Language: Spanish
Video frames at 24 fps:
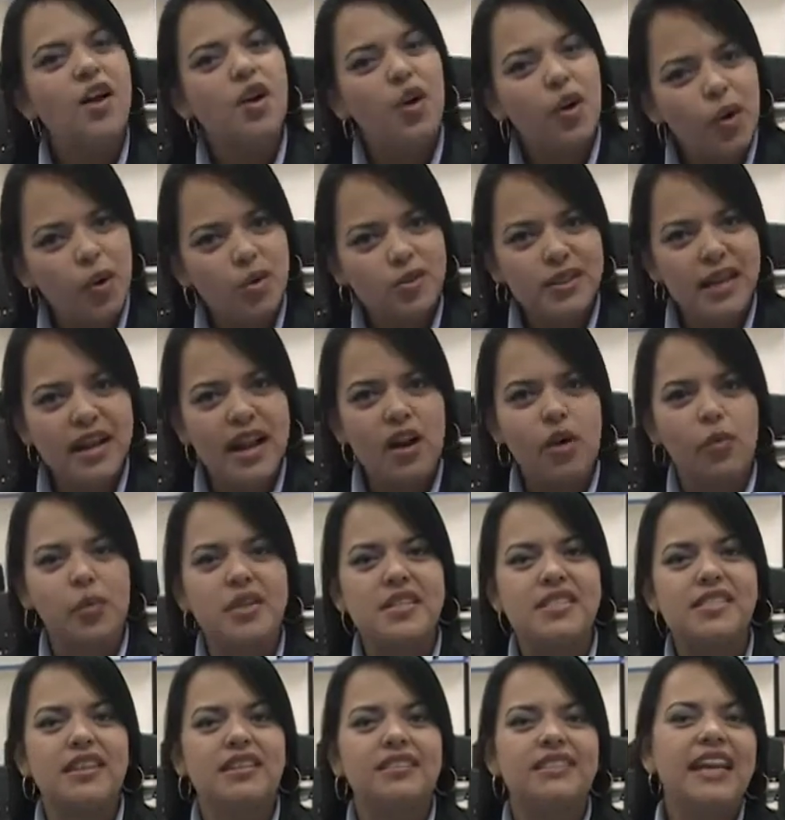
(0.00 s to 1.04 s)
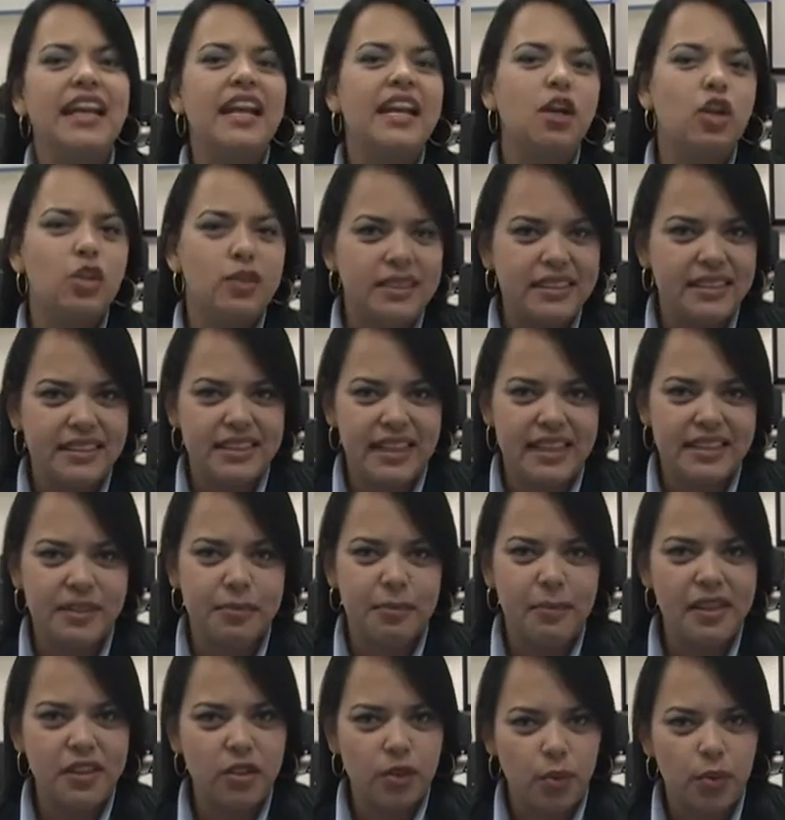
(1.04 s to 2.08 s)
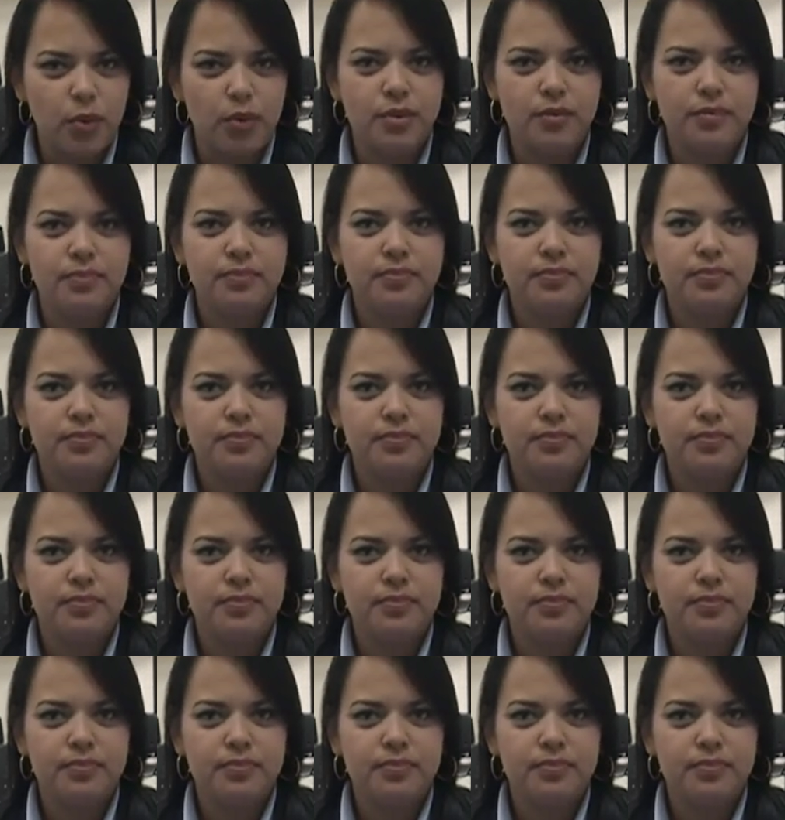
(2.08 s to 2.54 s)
Roxana Ruiz, Telenoticias 21.